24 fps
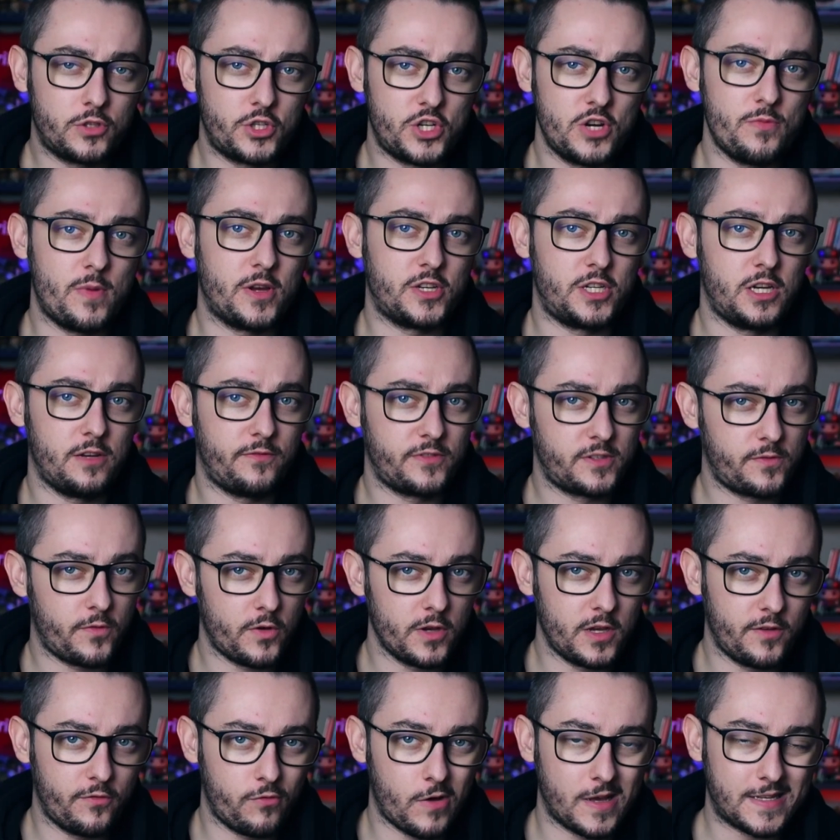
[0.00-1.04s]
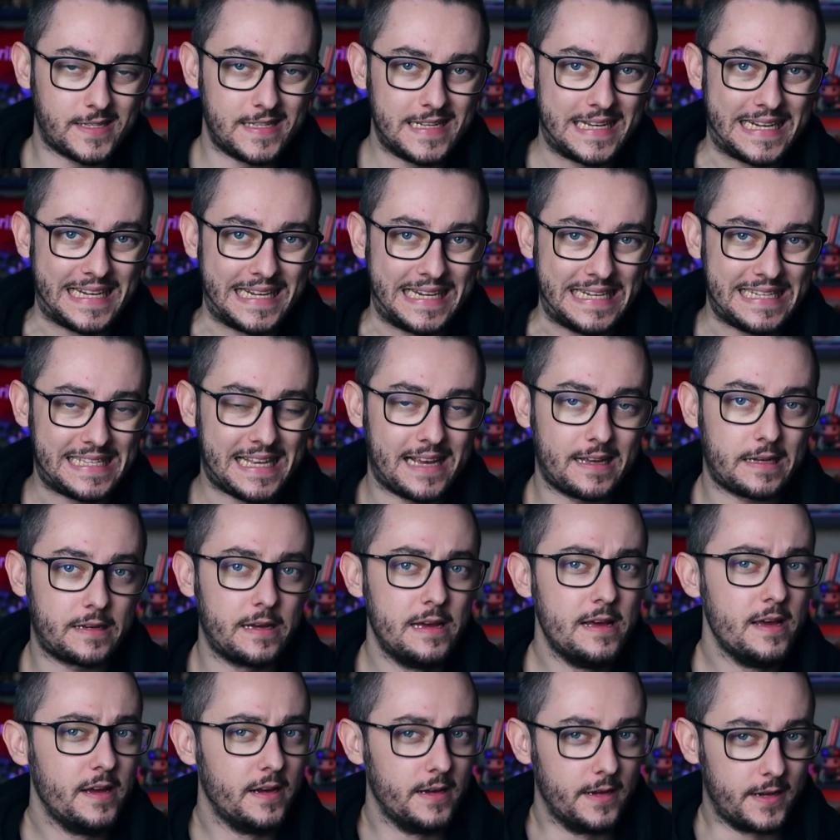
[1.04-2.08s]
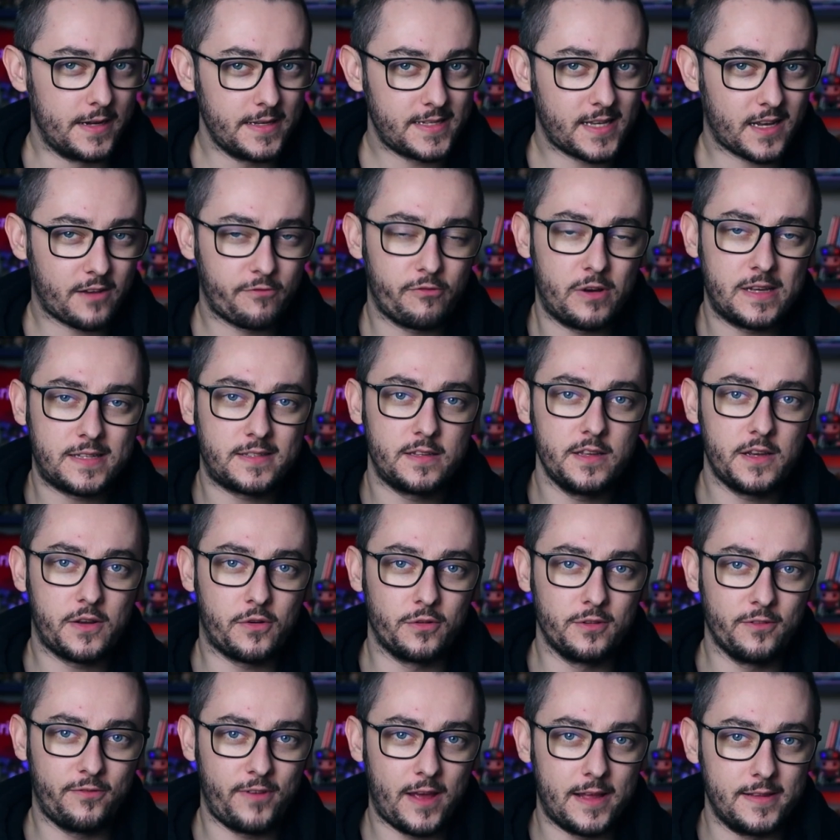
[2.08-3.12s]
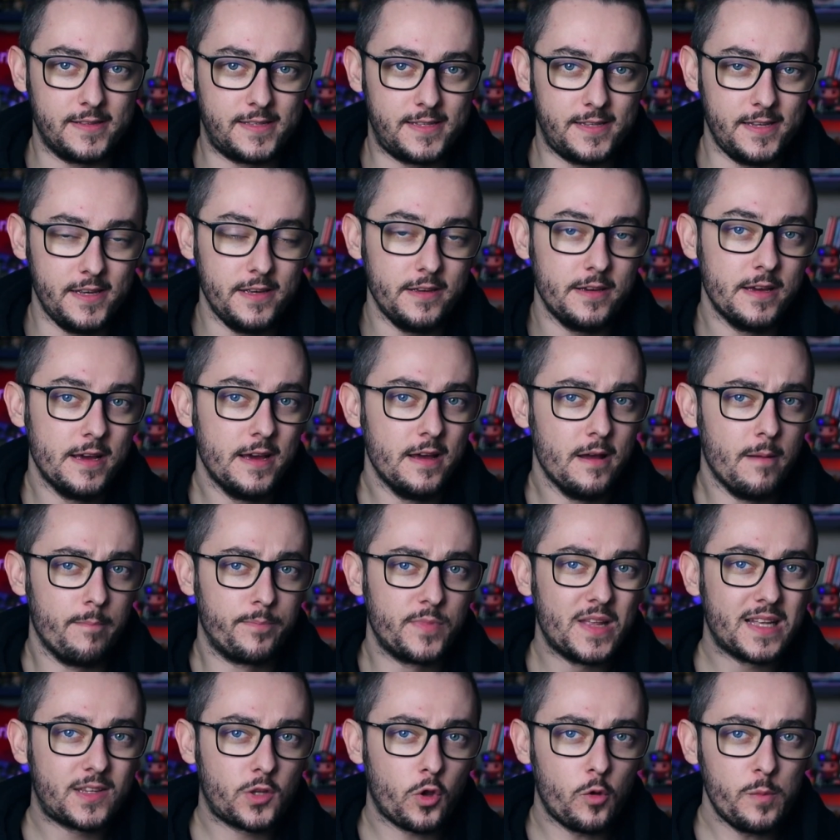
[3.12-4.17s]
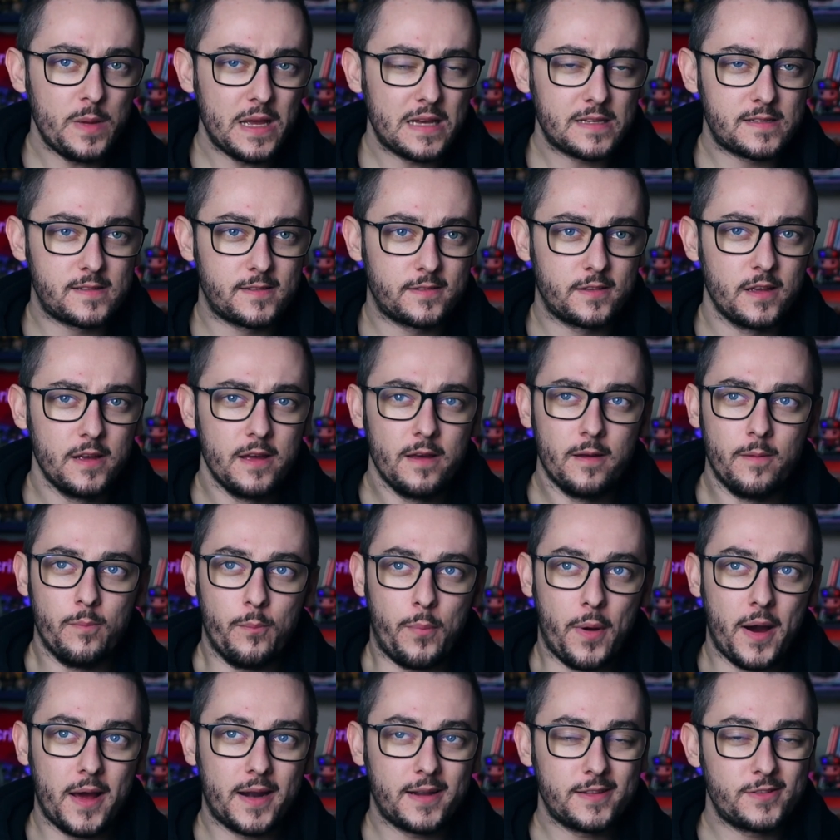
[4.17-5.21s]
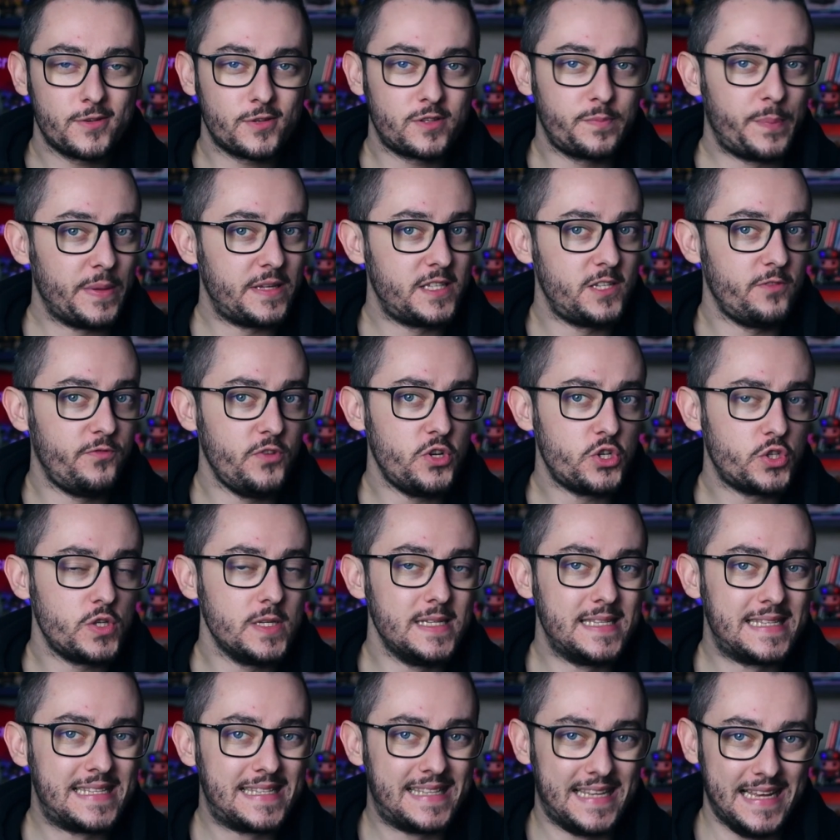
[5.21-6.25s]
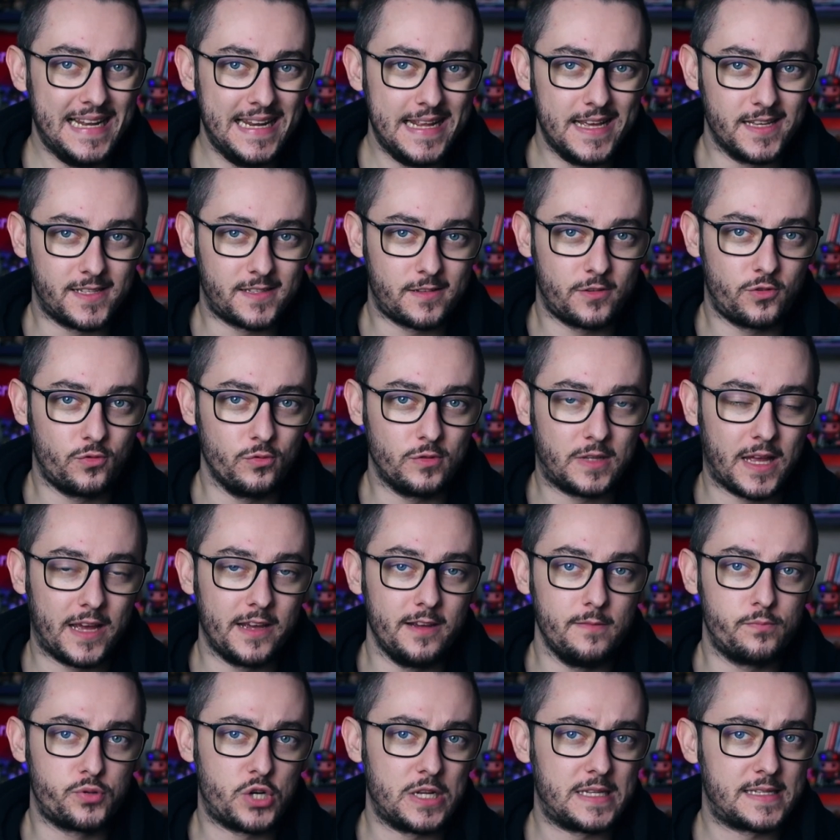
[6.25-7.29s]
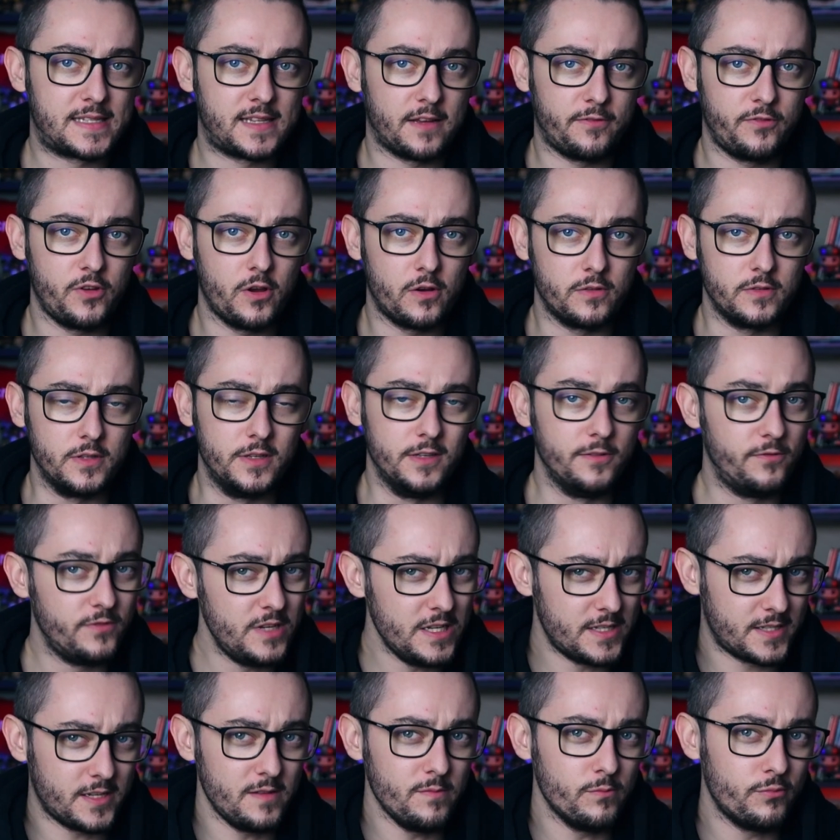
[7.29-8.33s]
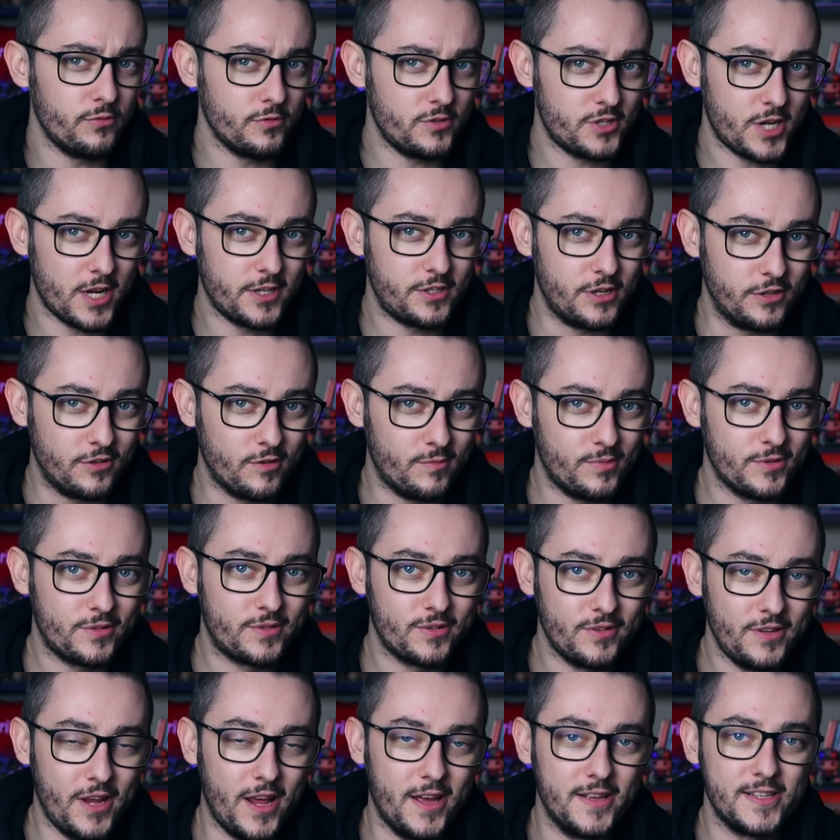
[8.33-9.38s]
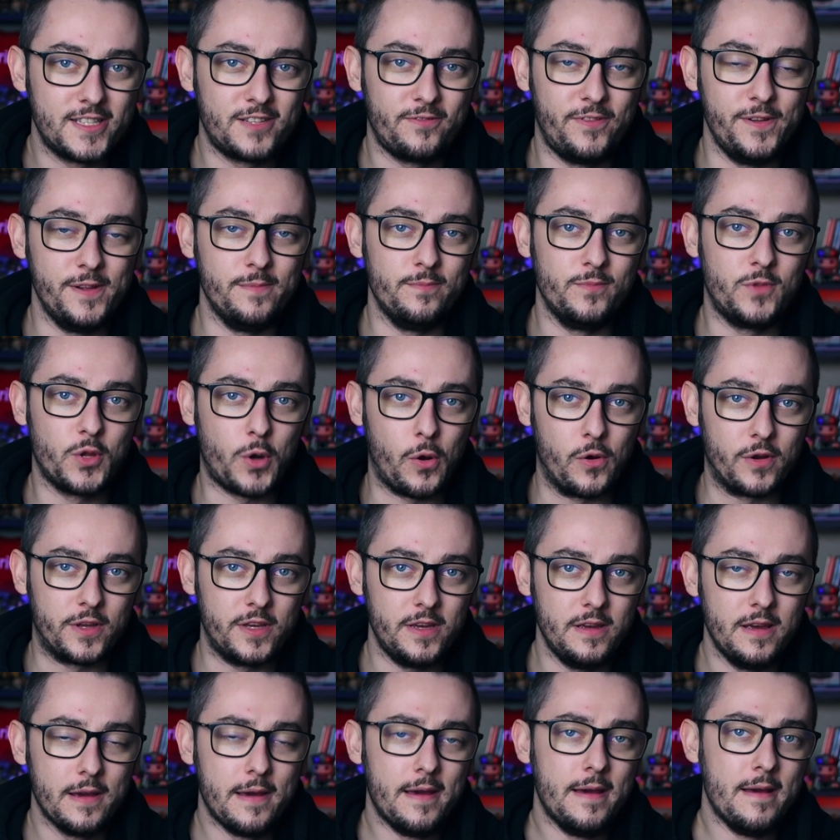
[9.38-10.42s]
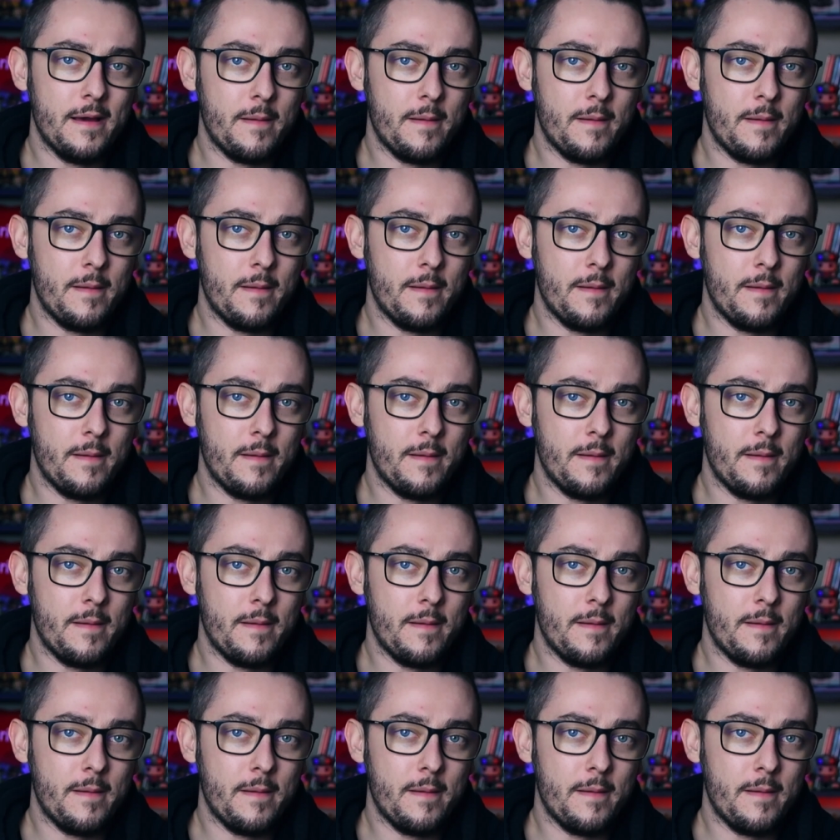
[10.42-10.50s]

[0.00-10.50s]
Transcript: trzyma się w swoich własnych ryzach, ryzach własnej konwencji, natomiast... Bardzo specyficzny styl jest tutaj przedstawiony. W niskim budżecie, no bo to nie jest film drogi.